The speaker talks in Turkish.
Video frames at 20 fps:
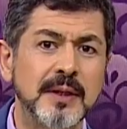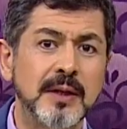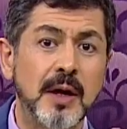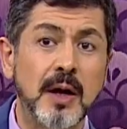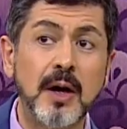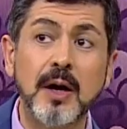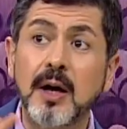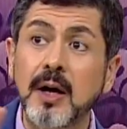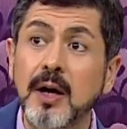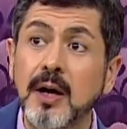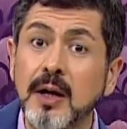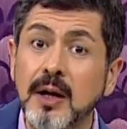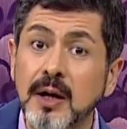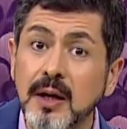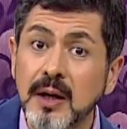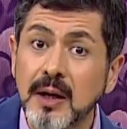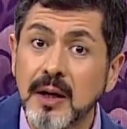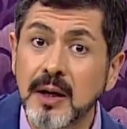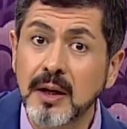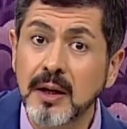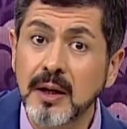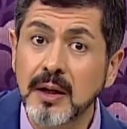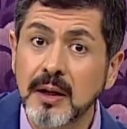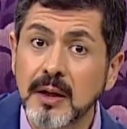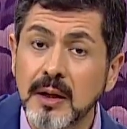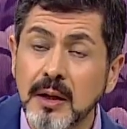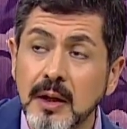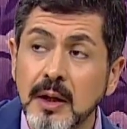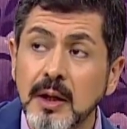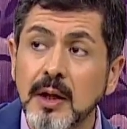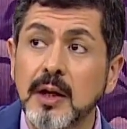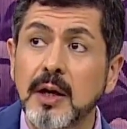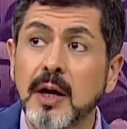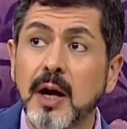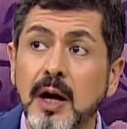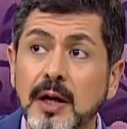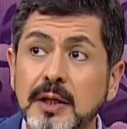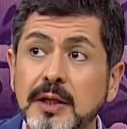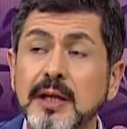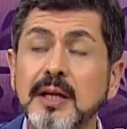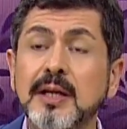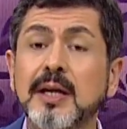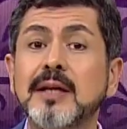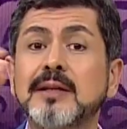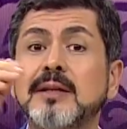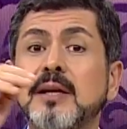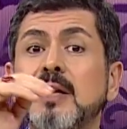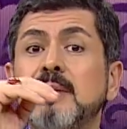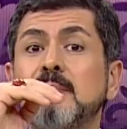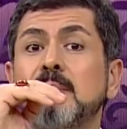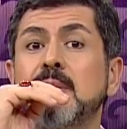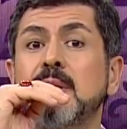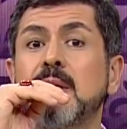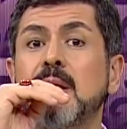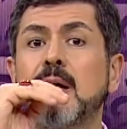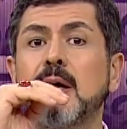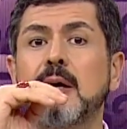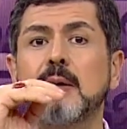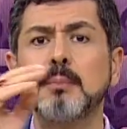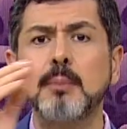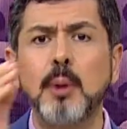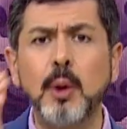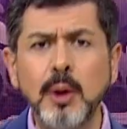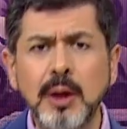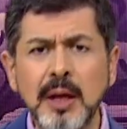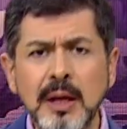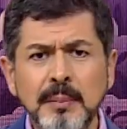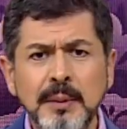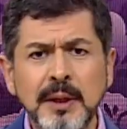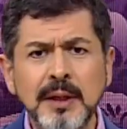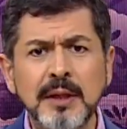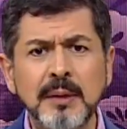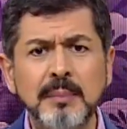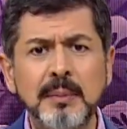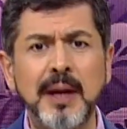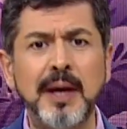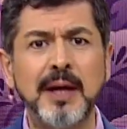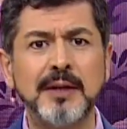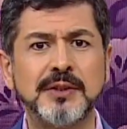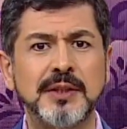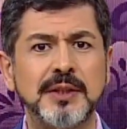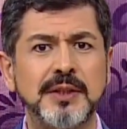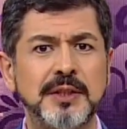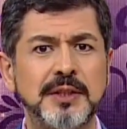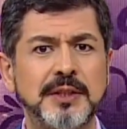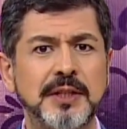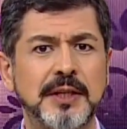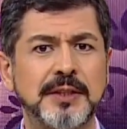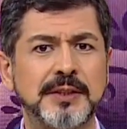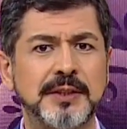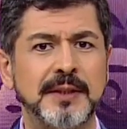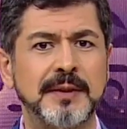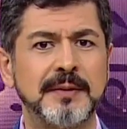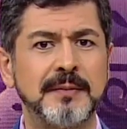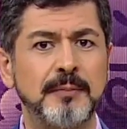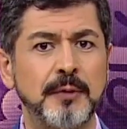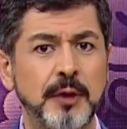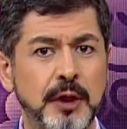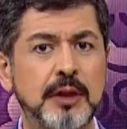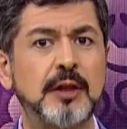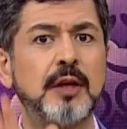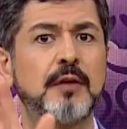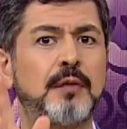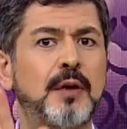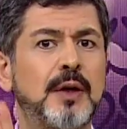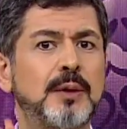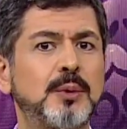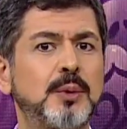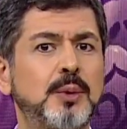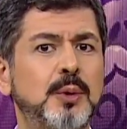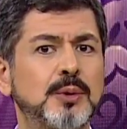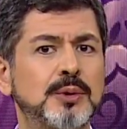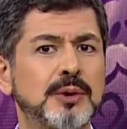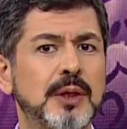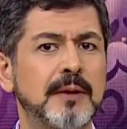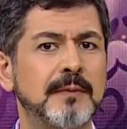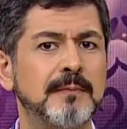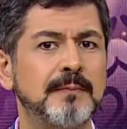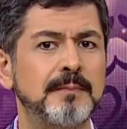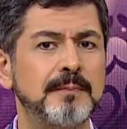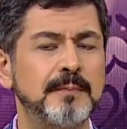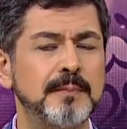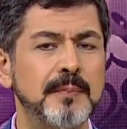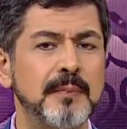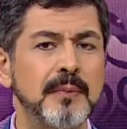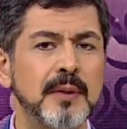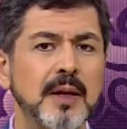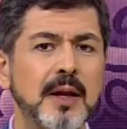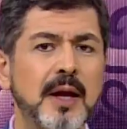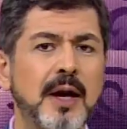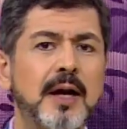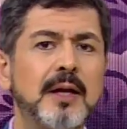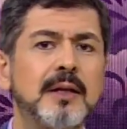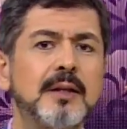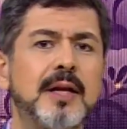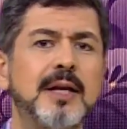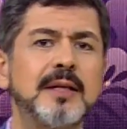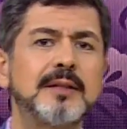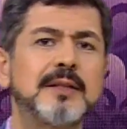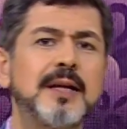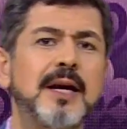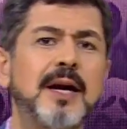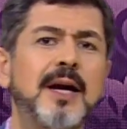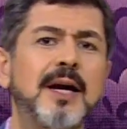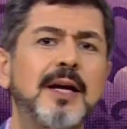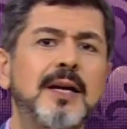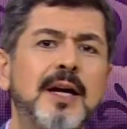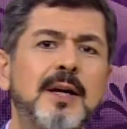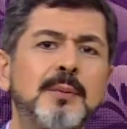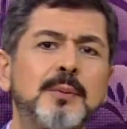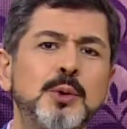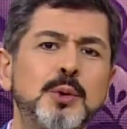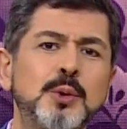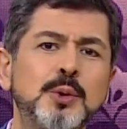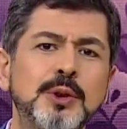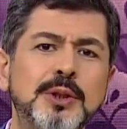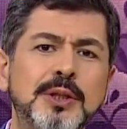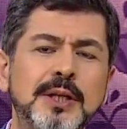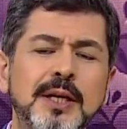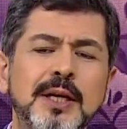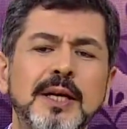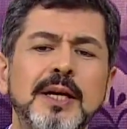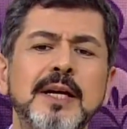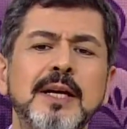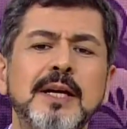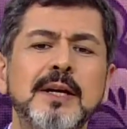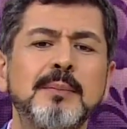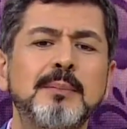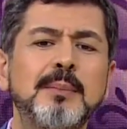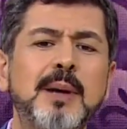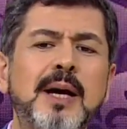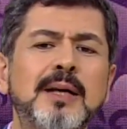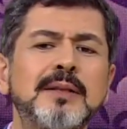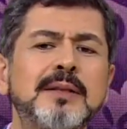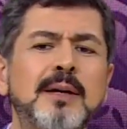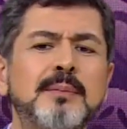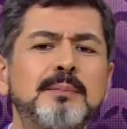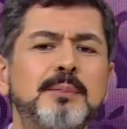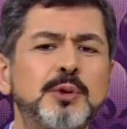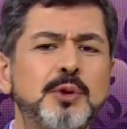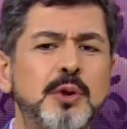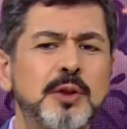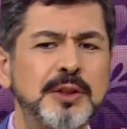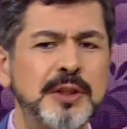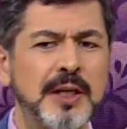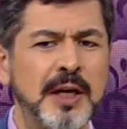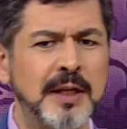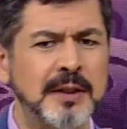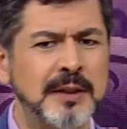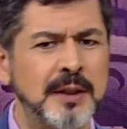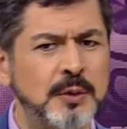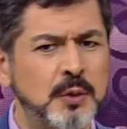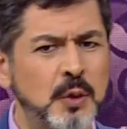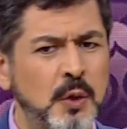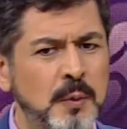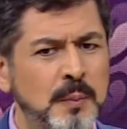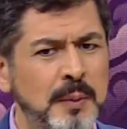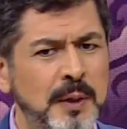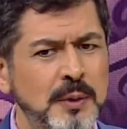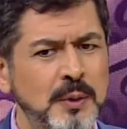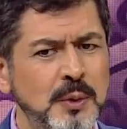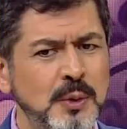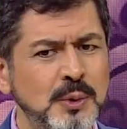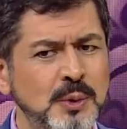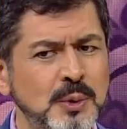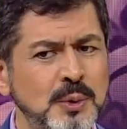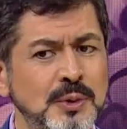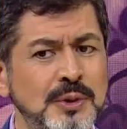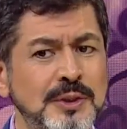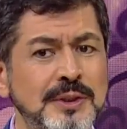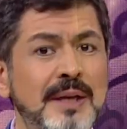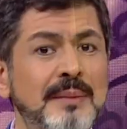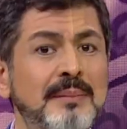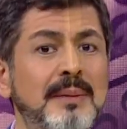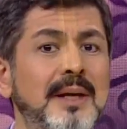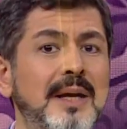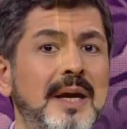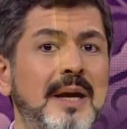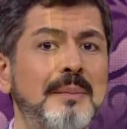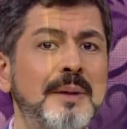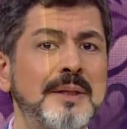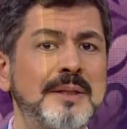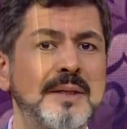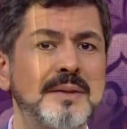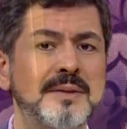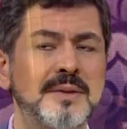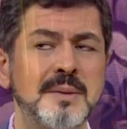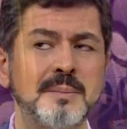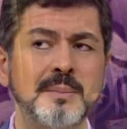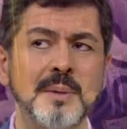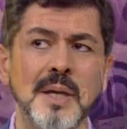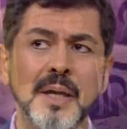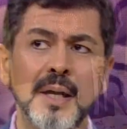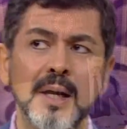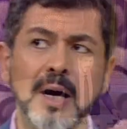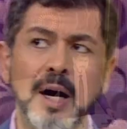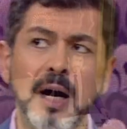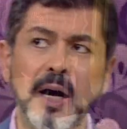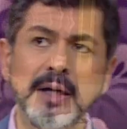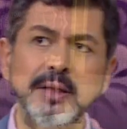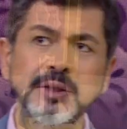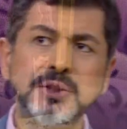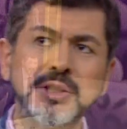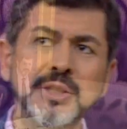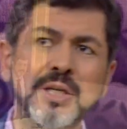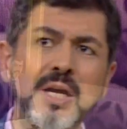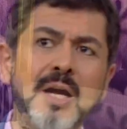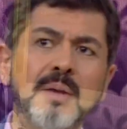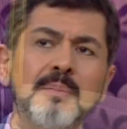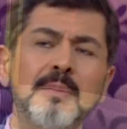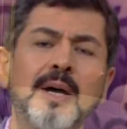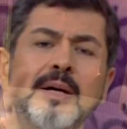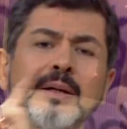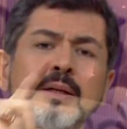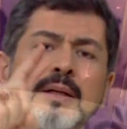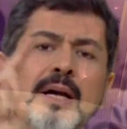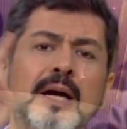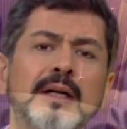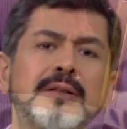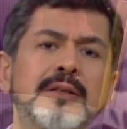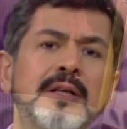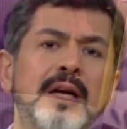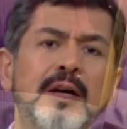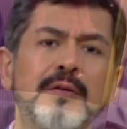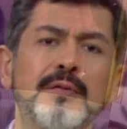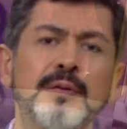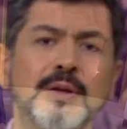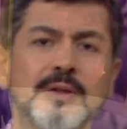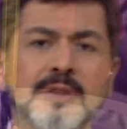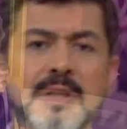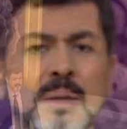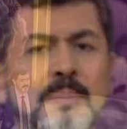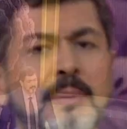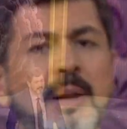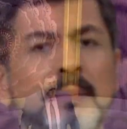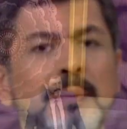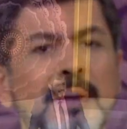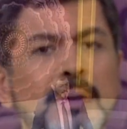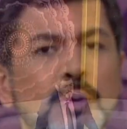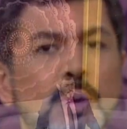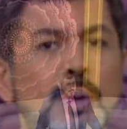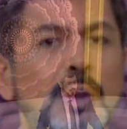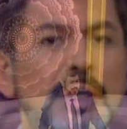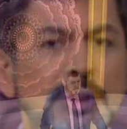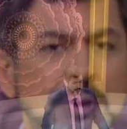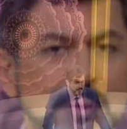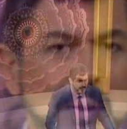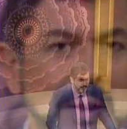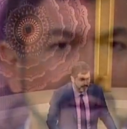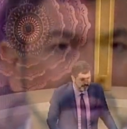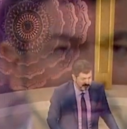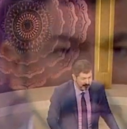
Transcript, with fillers: Aa hakikaten mi ya? Böyle miydi meğerse diyeceksin. İlk defa duyuyorsan. Allah Teala buyurdu ki madem bu teşekkürde tövbe ediyorsunuz size merhamet ettim. Arş-ı Rahman'ın etrafını tamamen dolaşmayın.